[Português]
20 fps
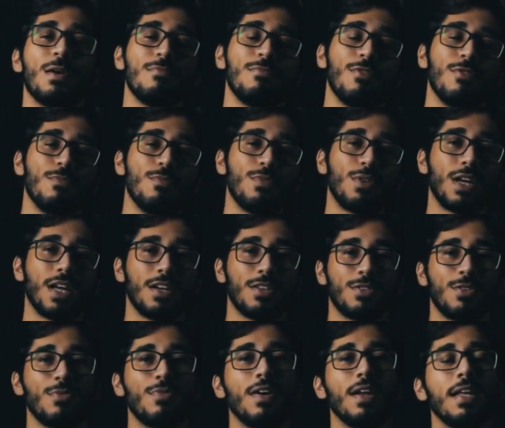Bom, por que, que
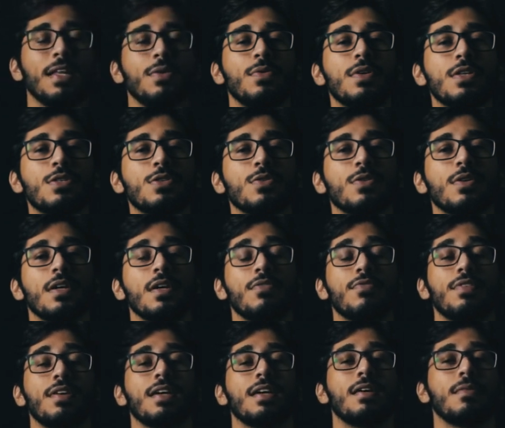estou falando isso? Eu
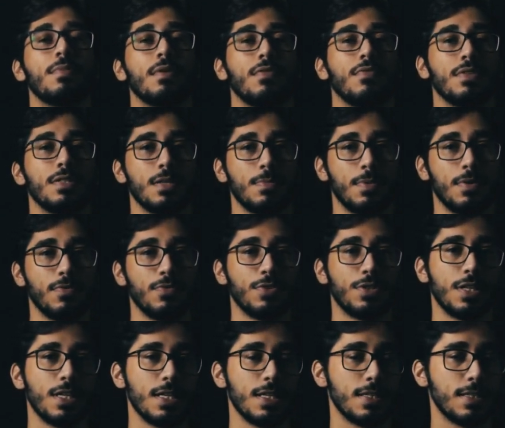vim aqui para avisar para
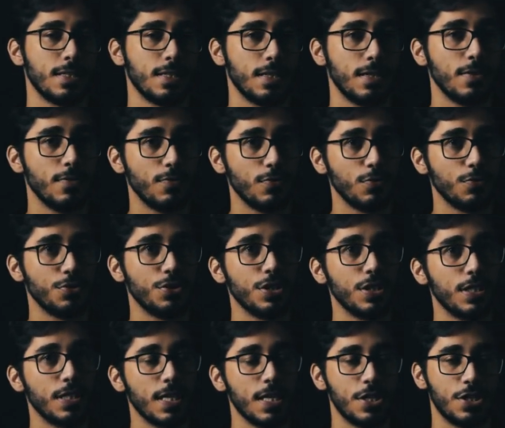vocês que eu vou
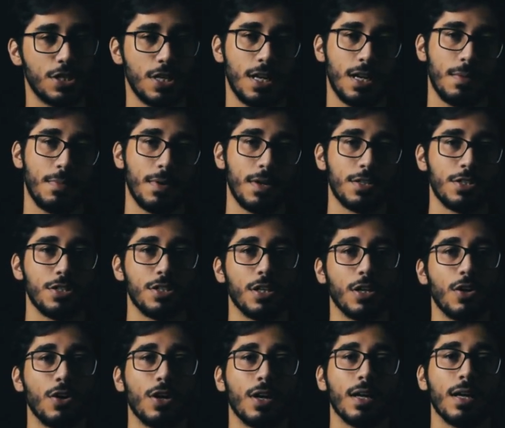destrinchar a partir de
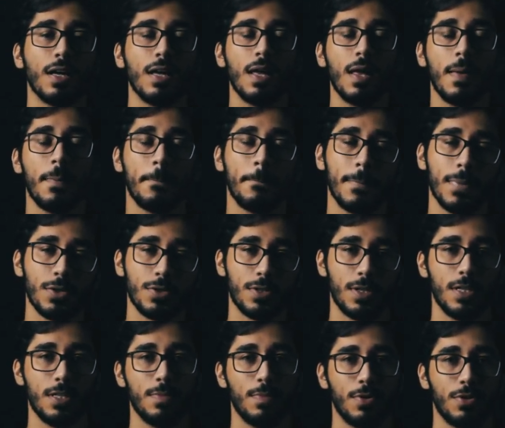agora meus
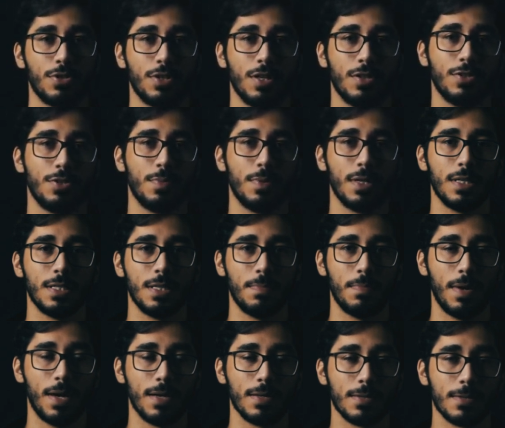três projetos
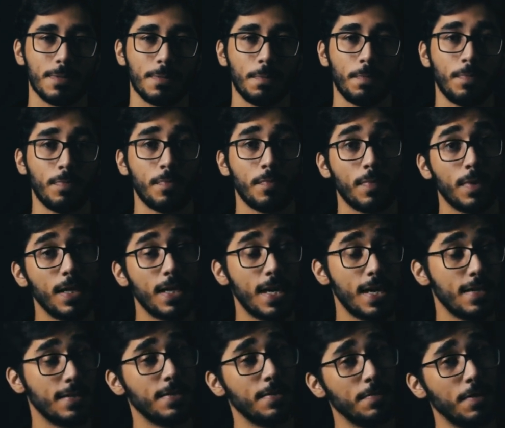principais. E
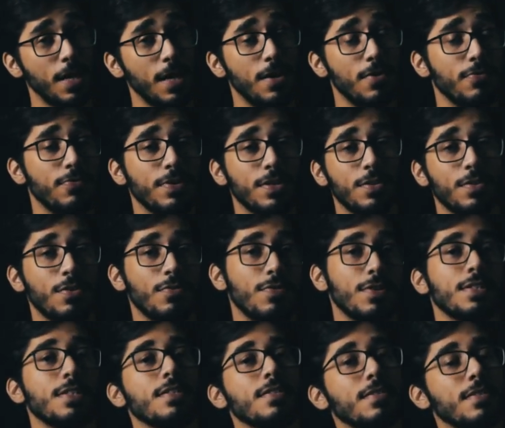esse é um vídeo que
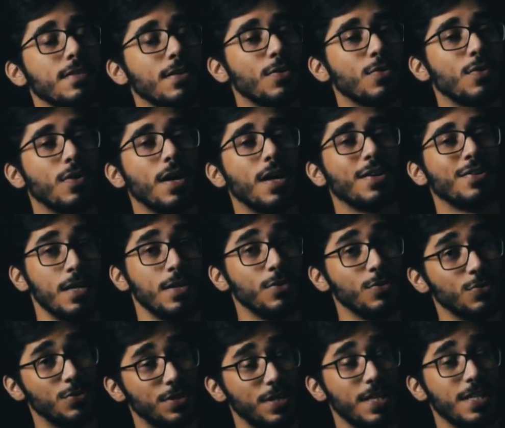vai ser circulado
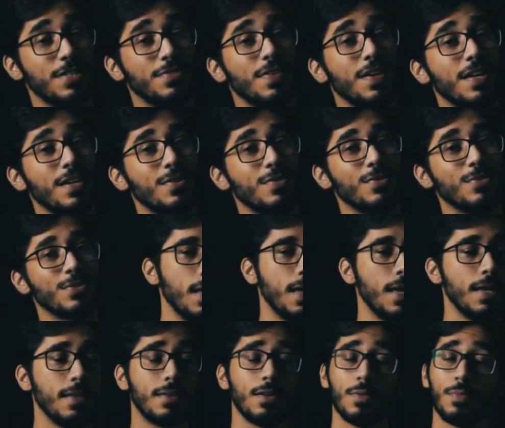nos três veículos.
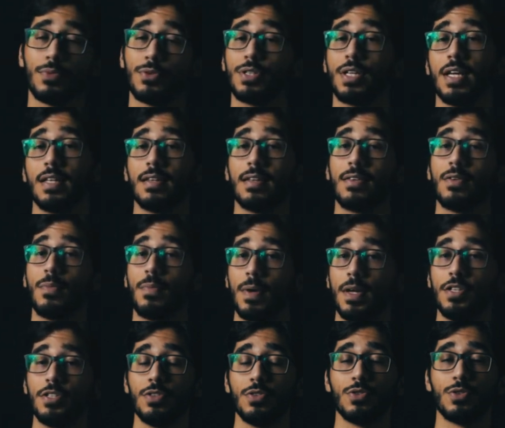Então, para os que ainda estão
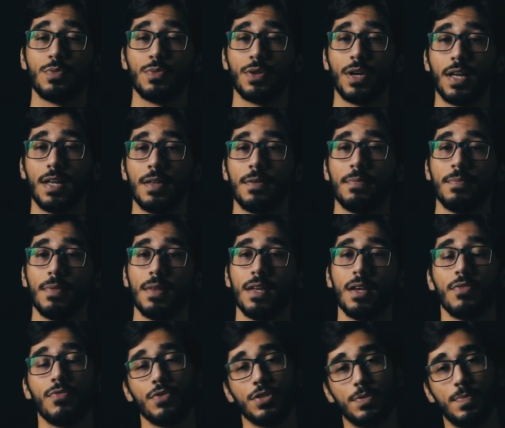perdidos por aí,
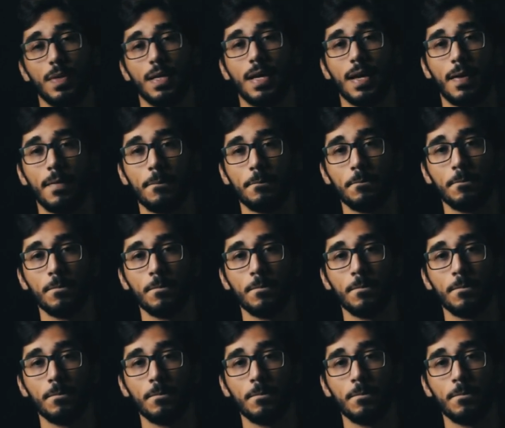eu vou explicar.